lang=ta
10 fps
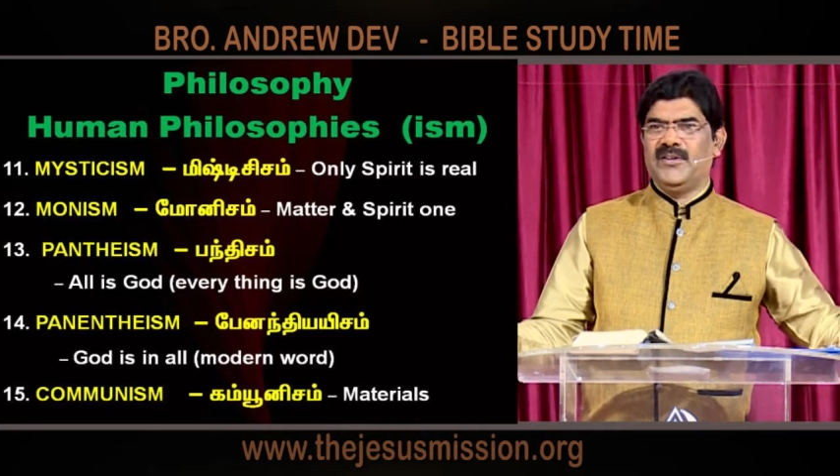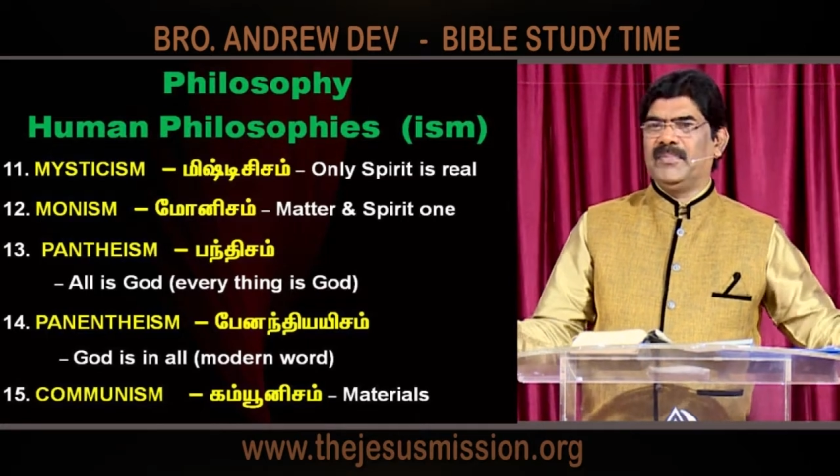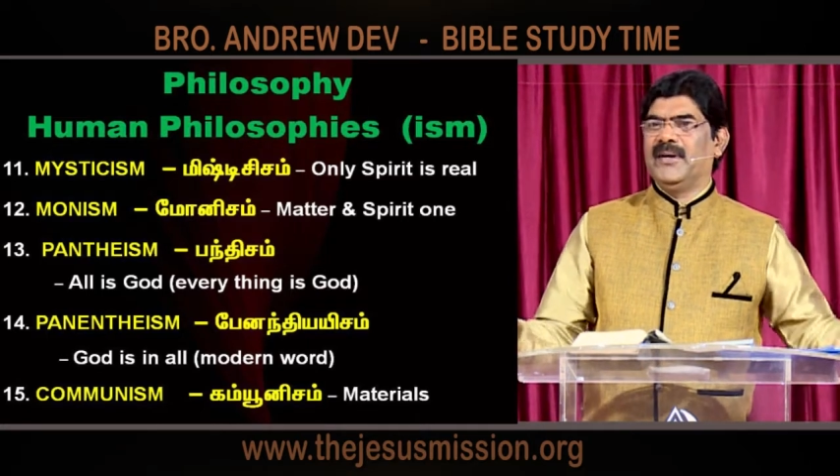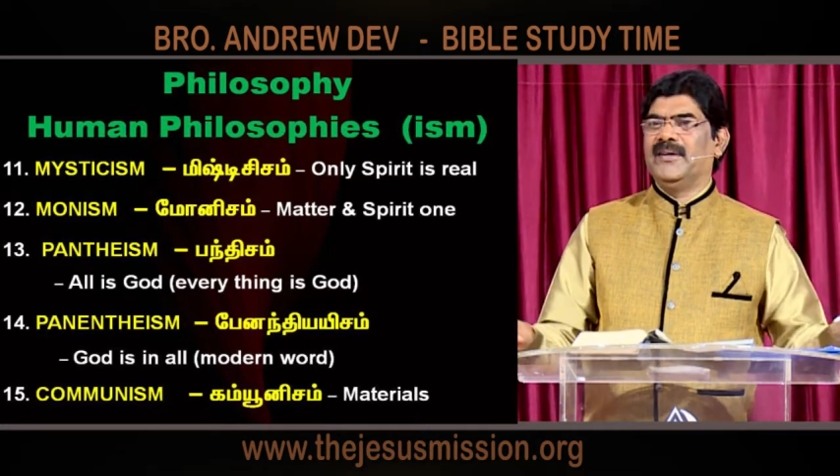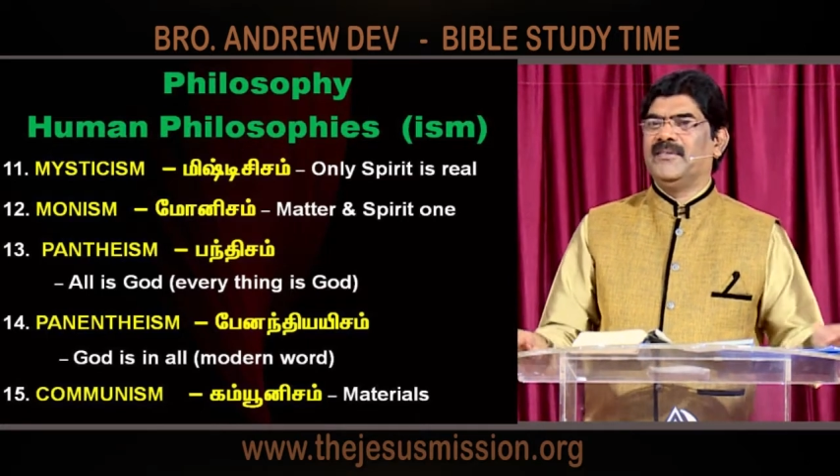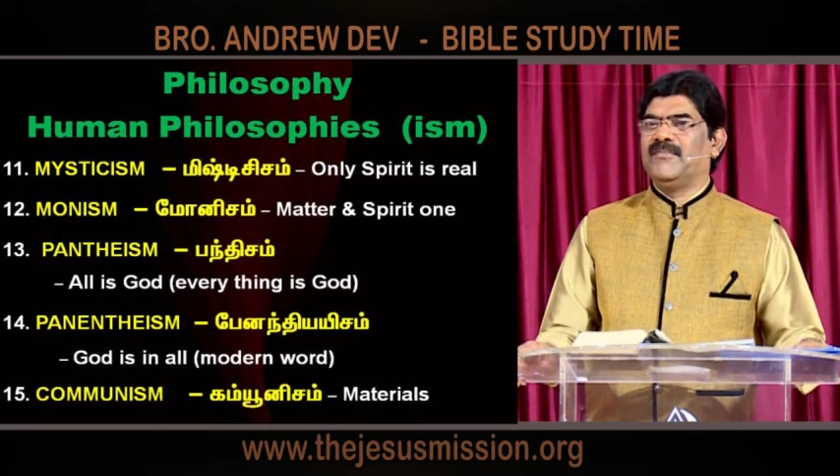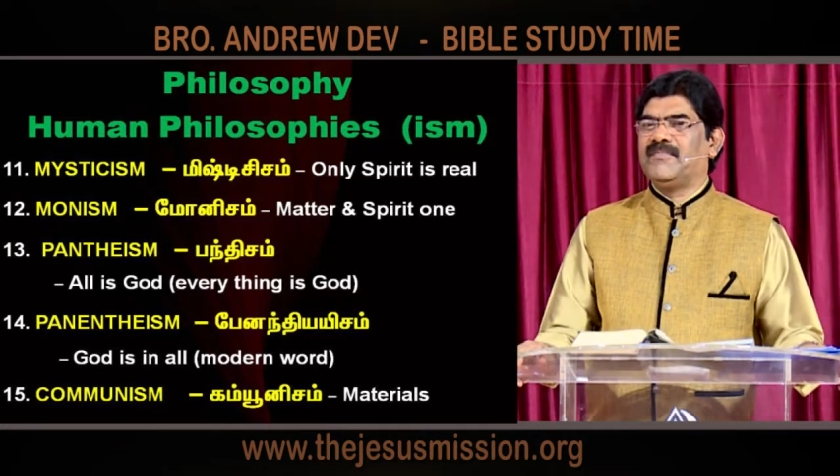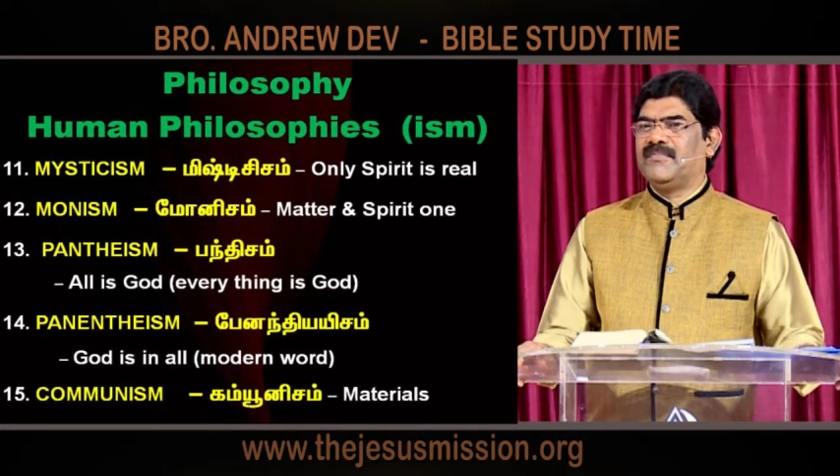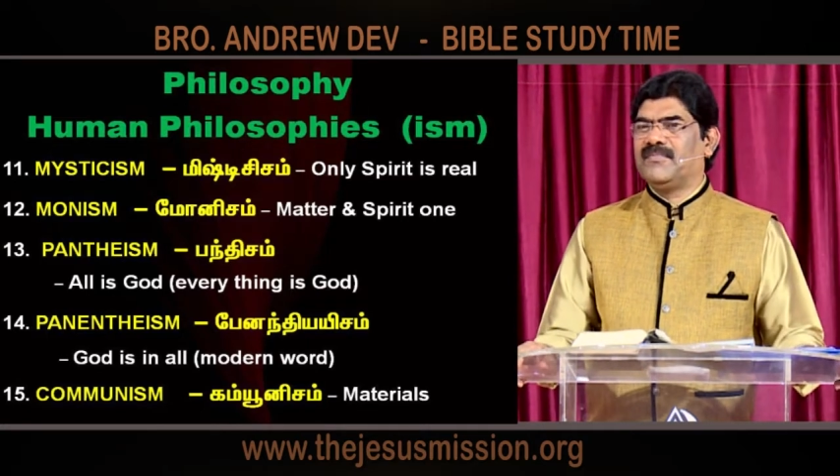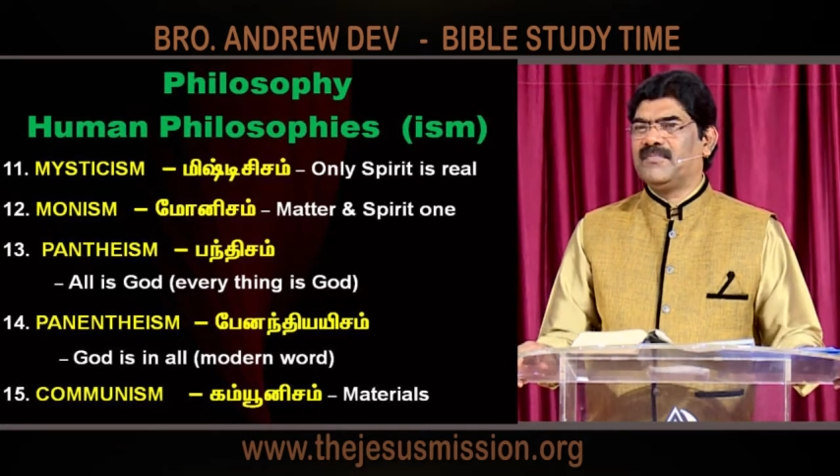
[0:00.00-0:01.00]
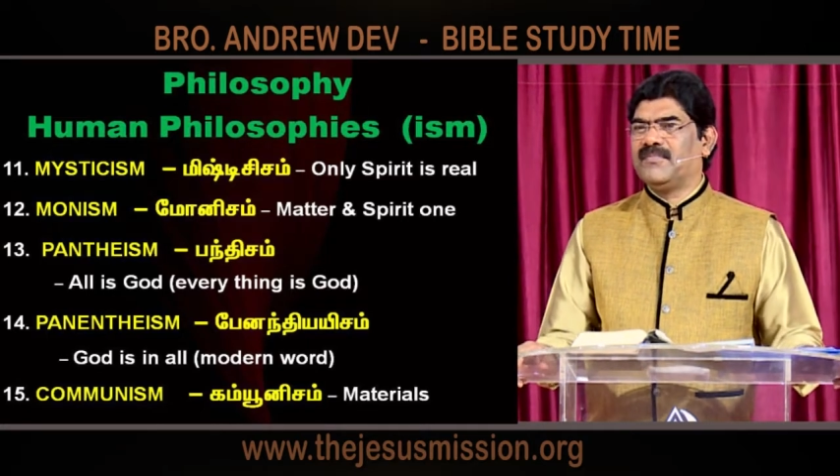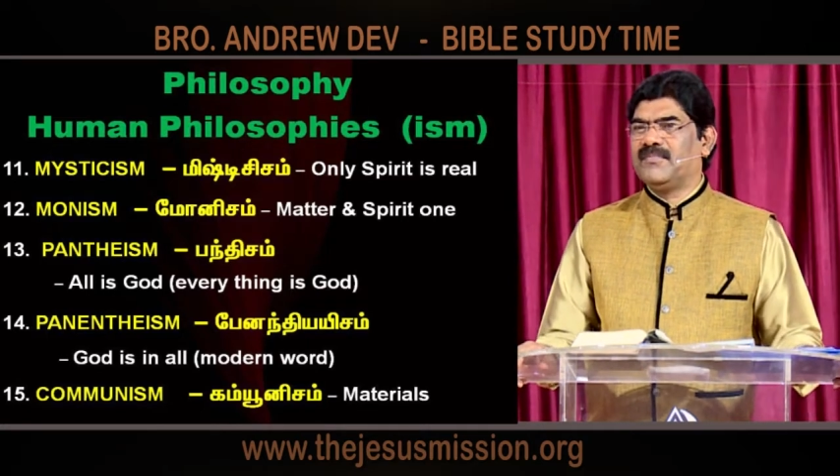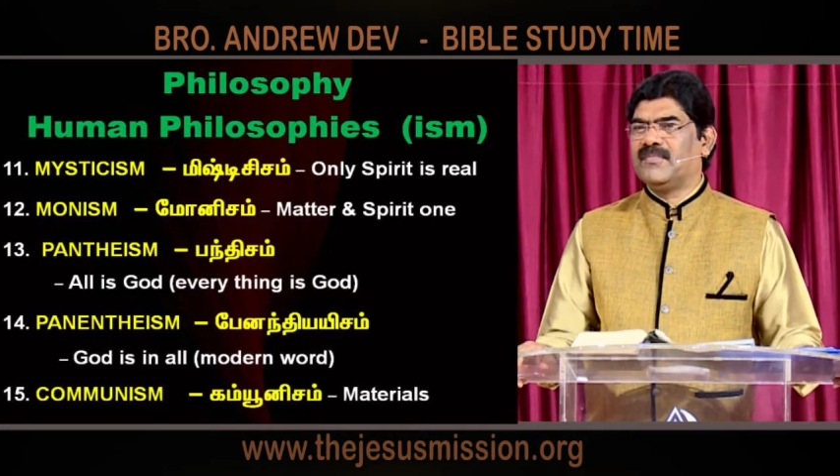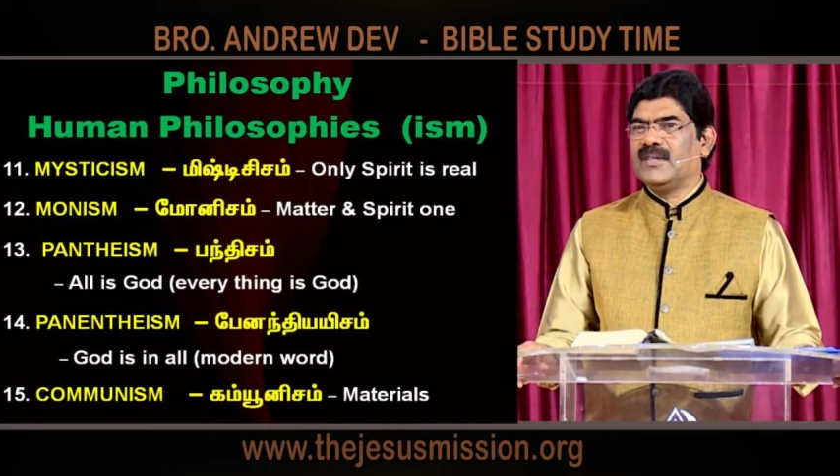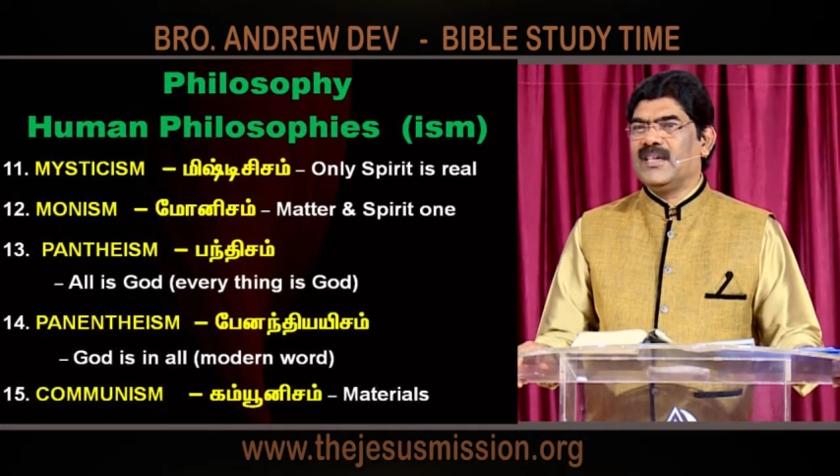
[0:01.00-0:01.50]
இருப்பார்
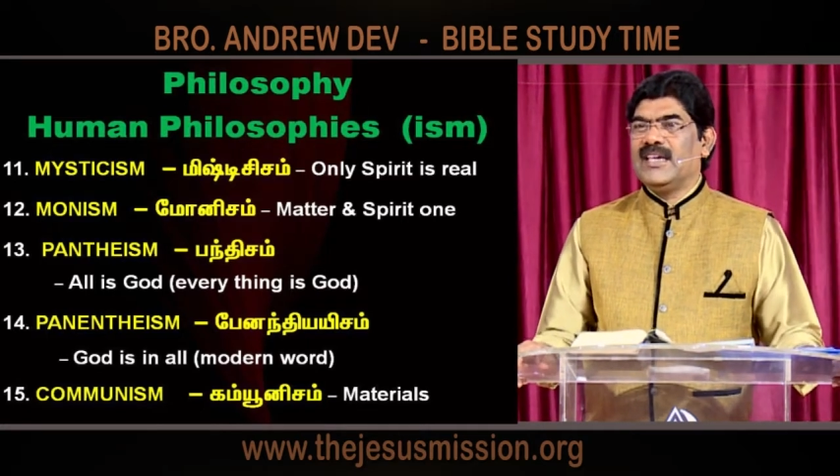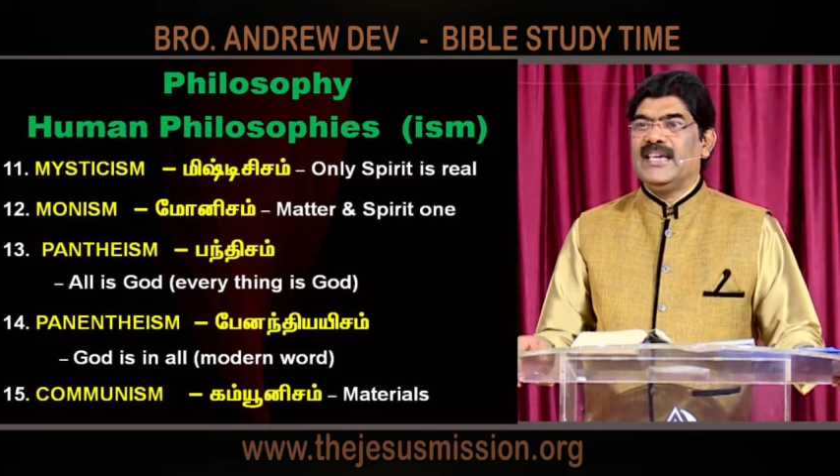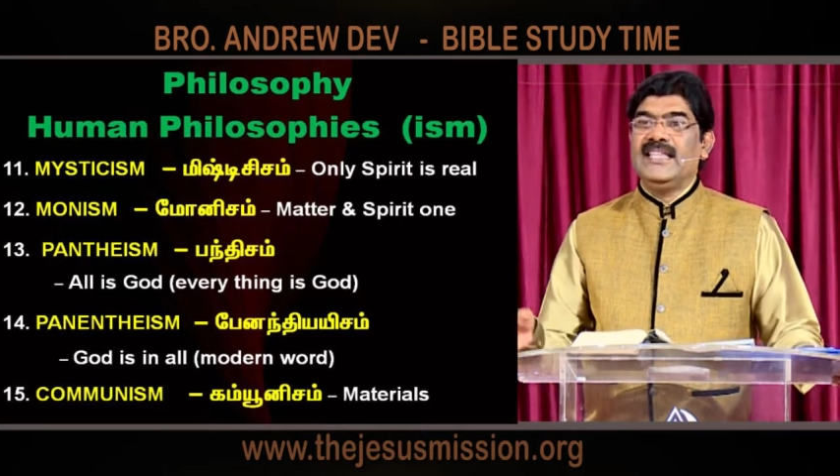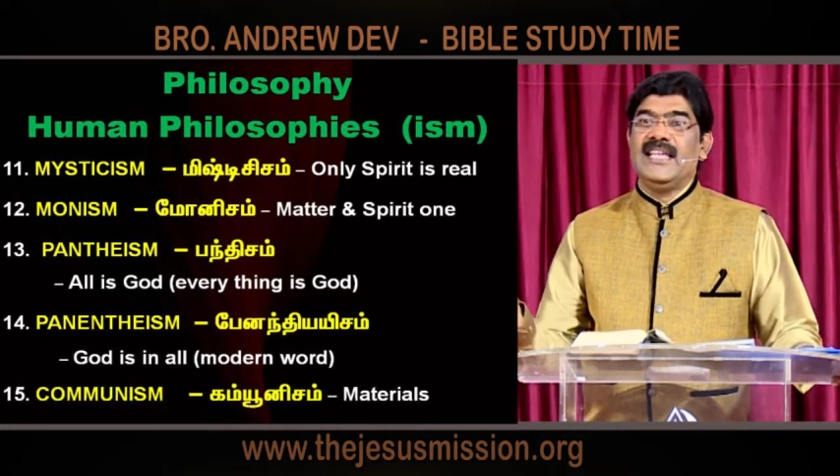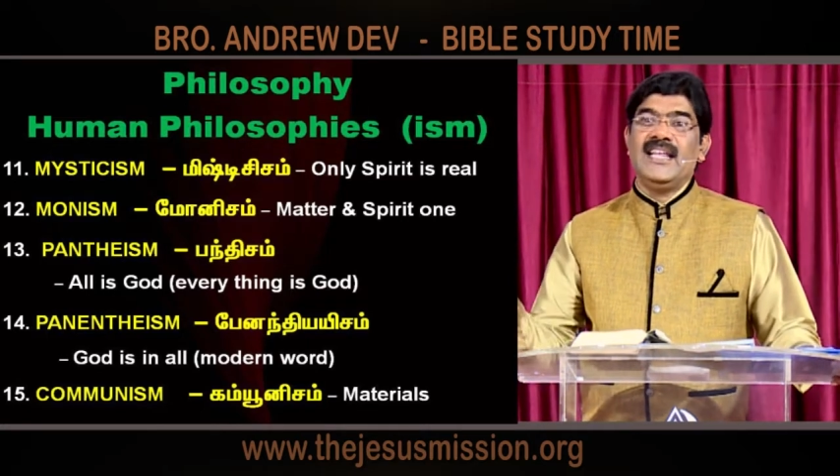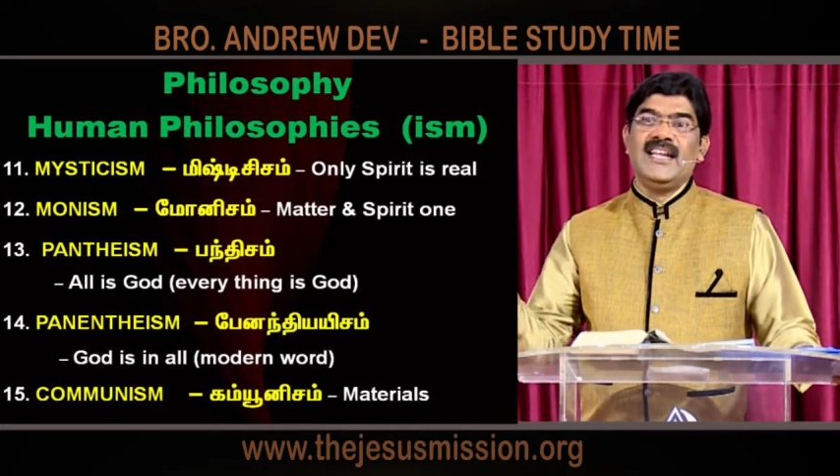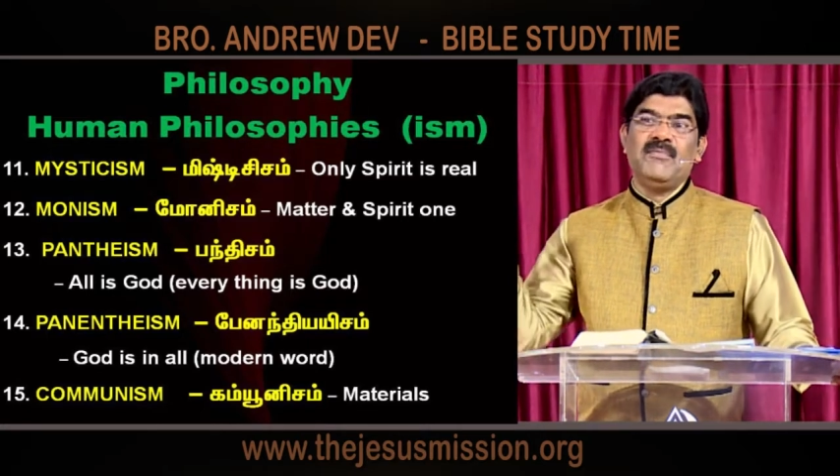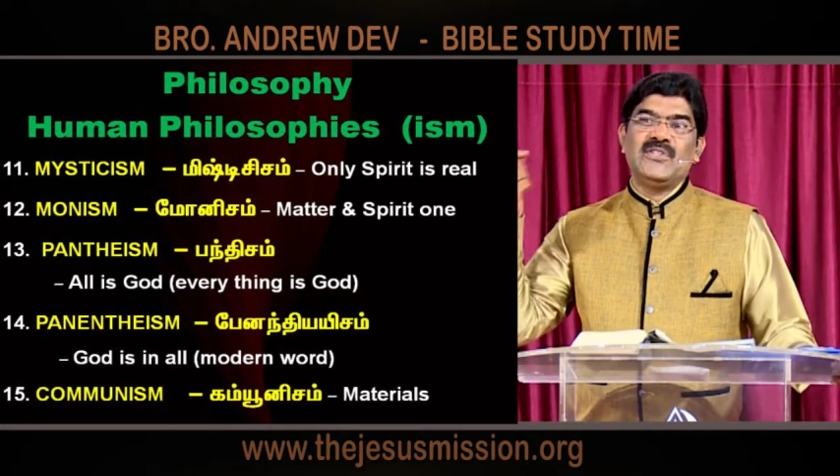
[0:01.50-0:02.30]
இதெல்லாம் நம்ம